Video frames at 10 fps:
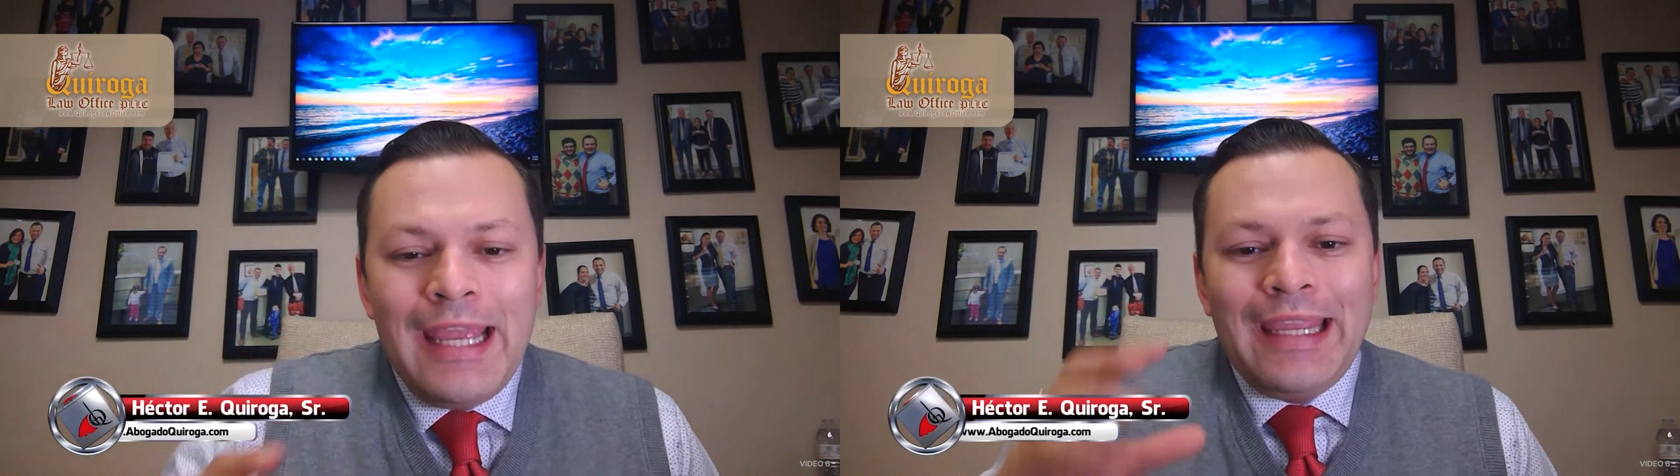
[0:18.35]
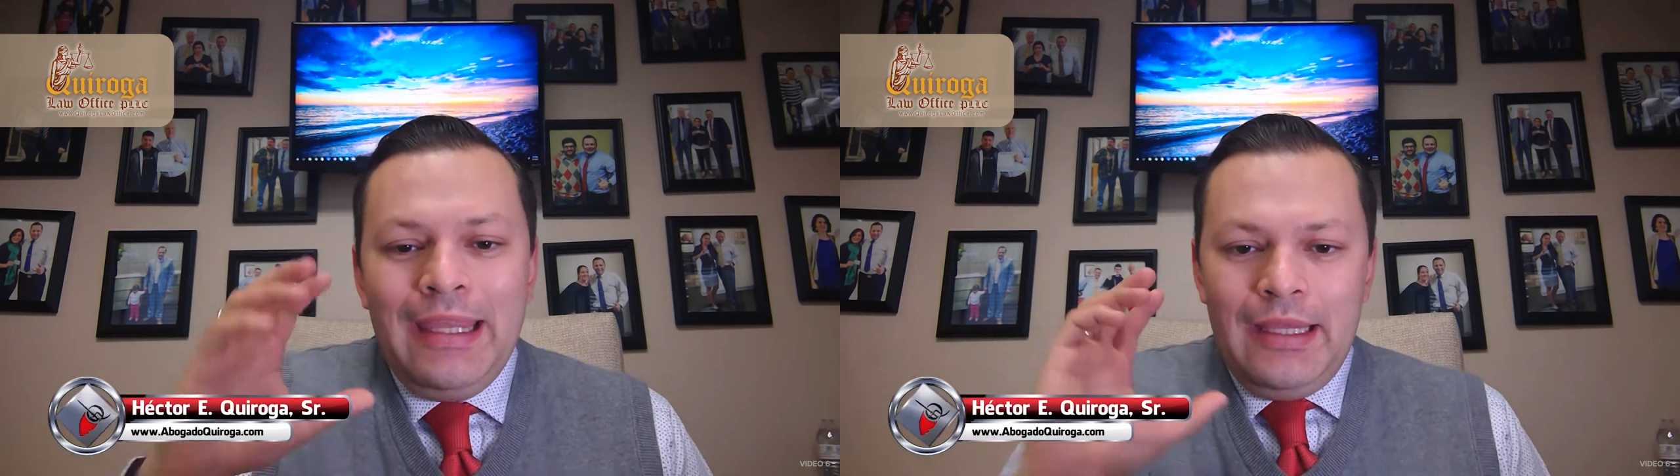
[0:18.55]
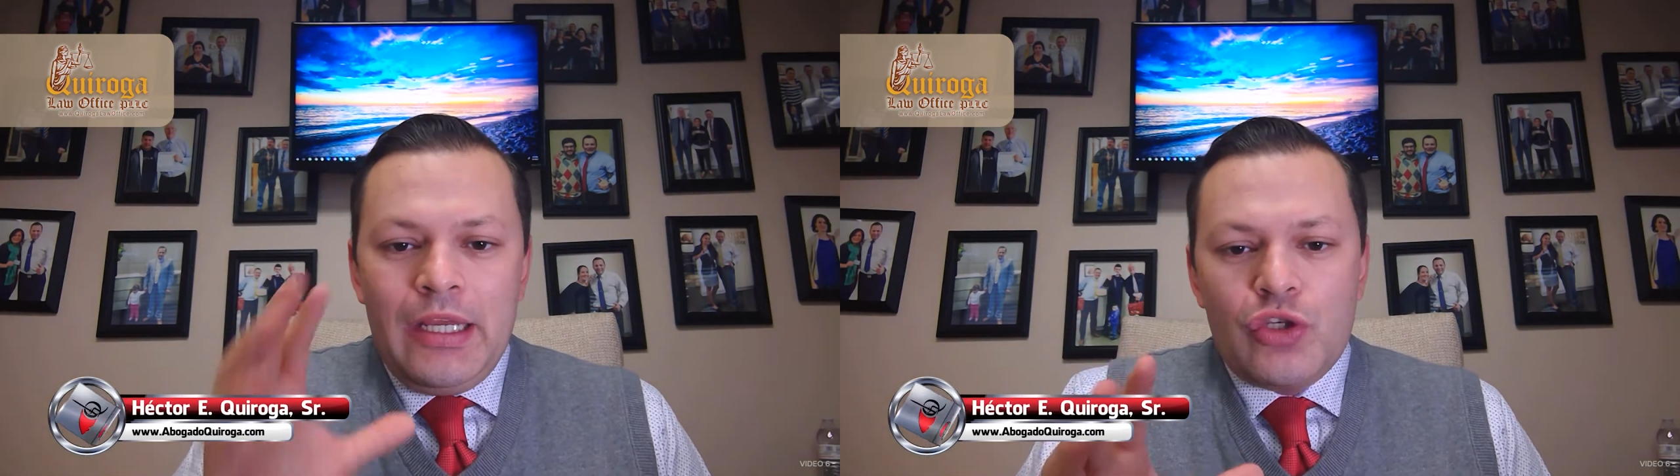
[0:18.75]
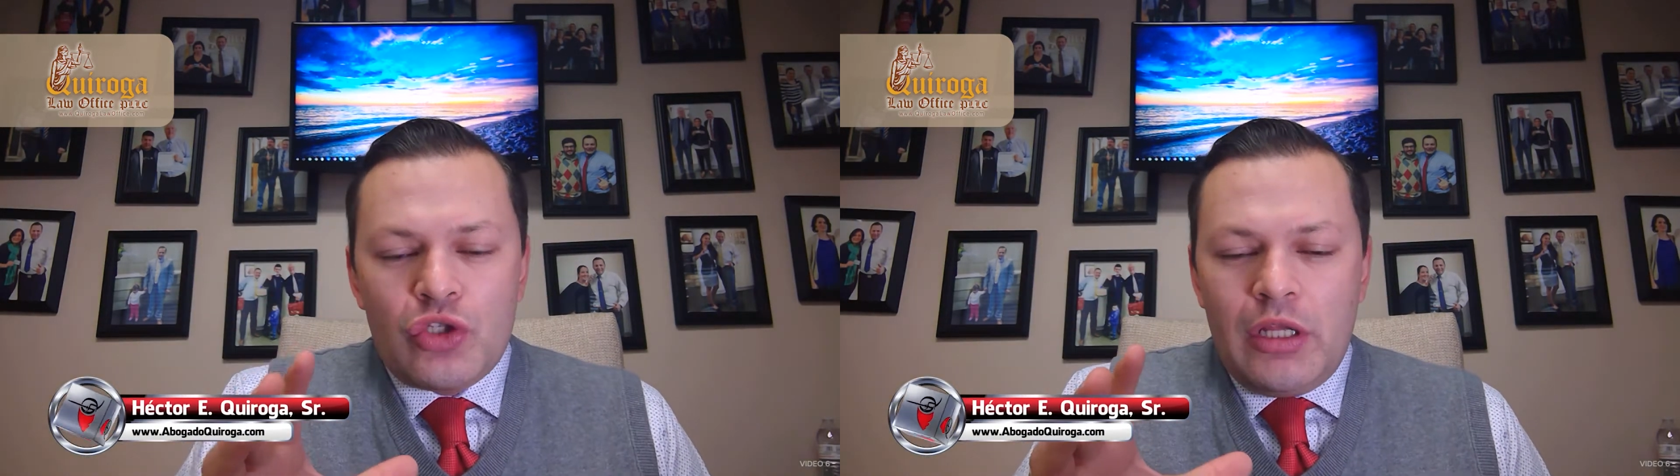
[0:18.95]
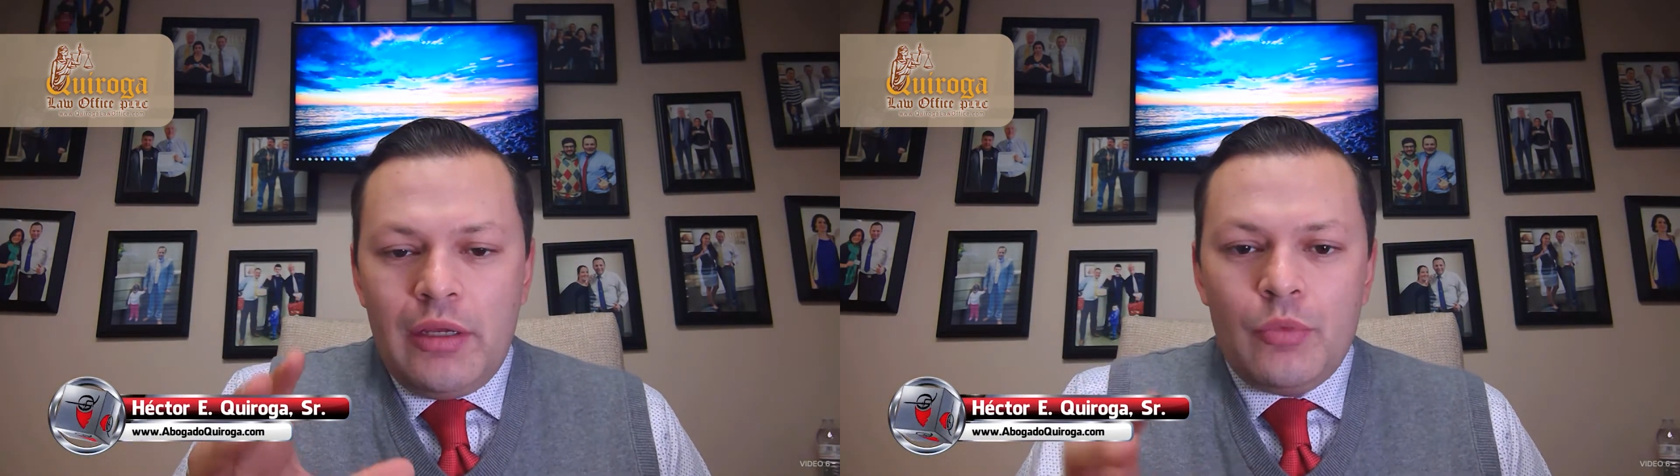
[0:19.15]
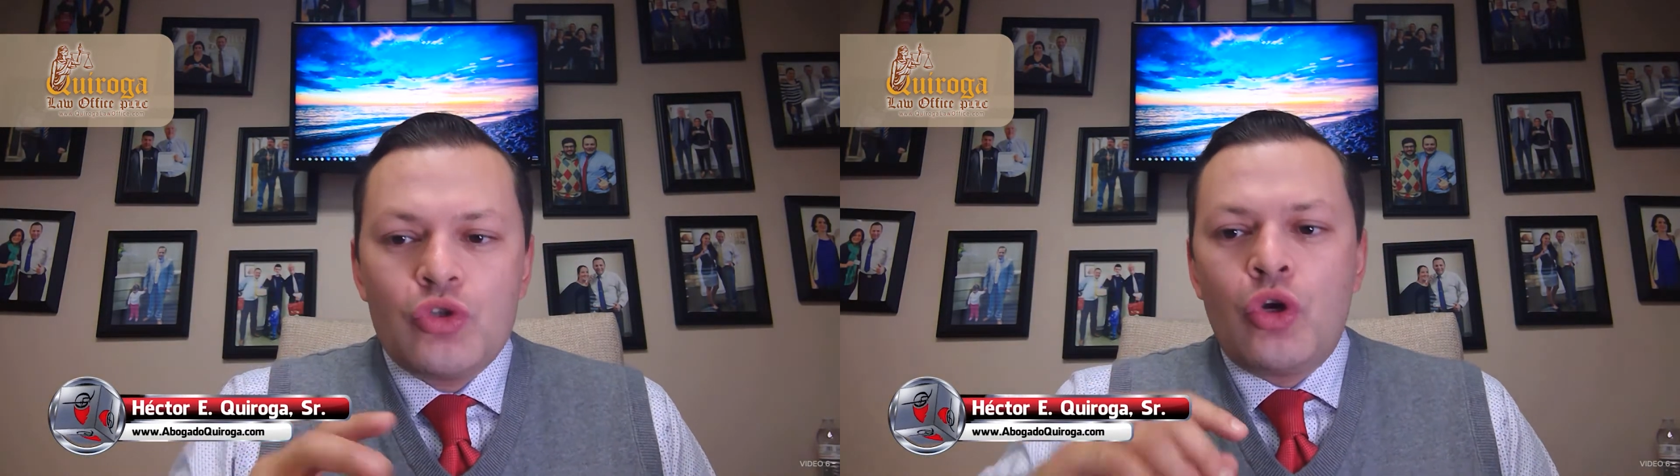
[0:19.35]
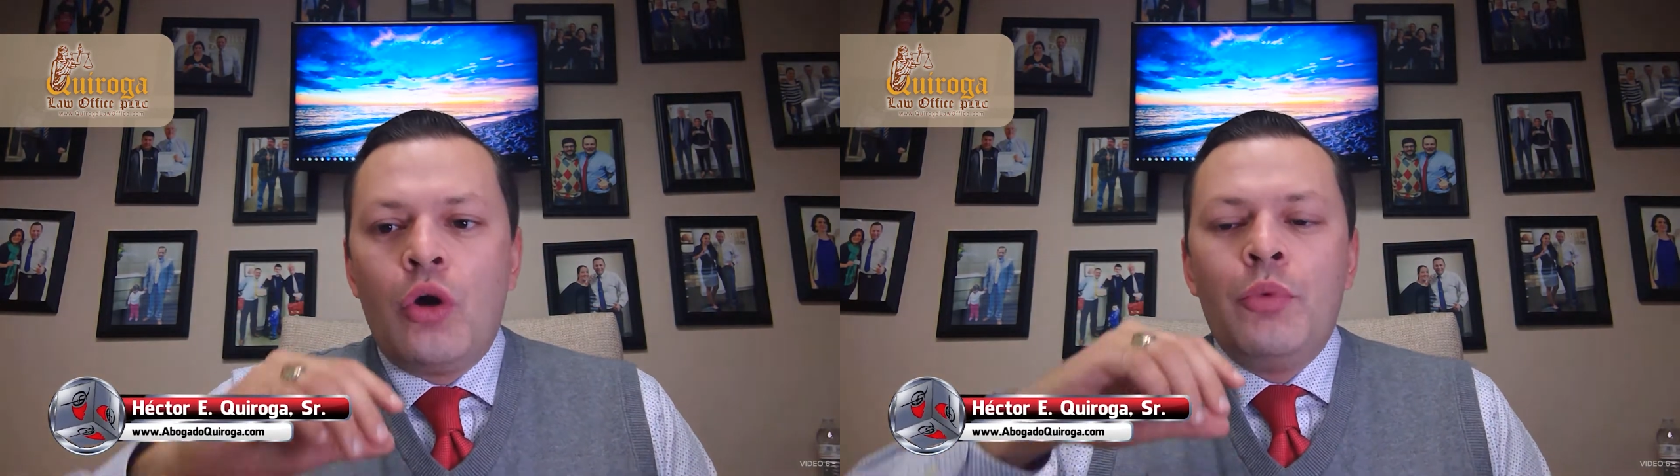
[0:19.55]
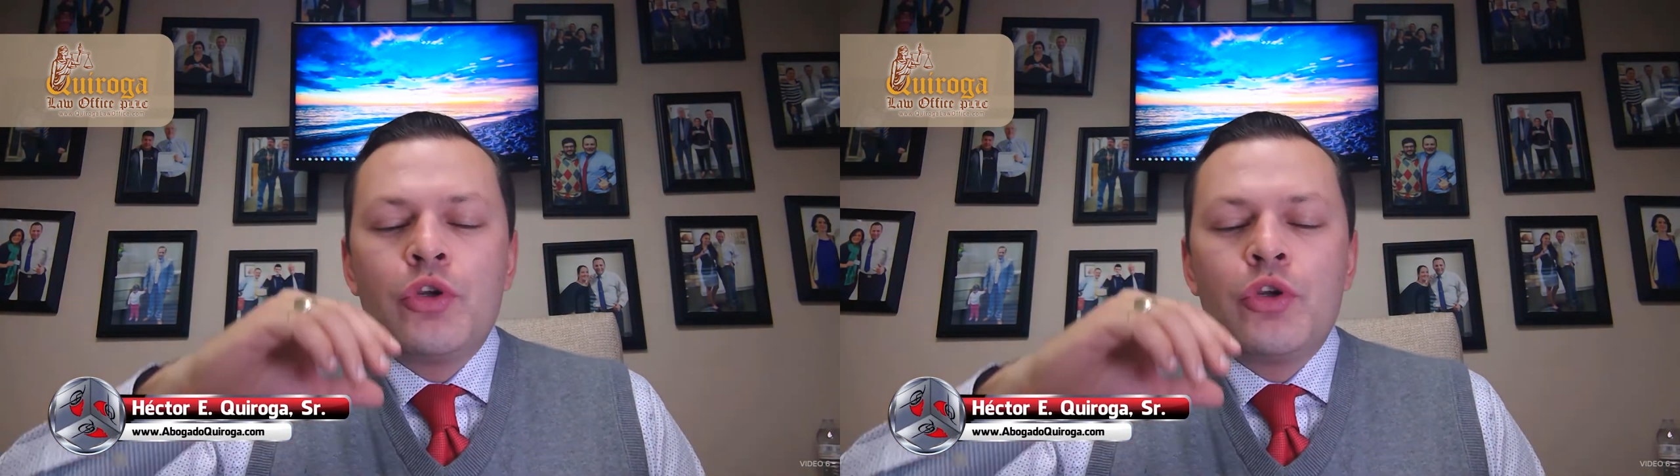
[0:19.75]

¿Qué derechos tenemos? ¿Cómo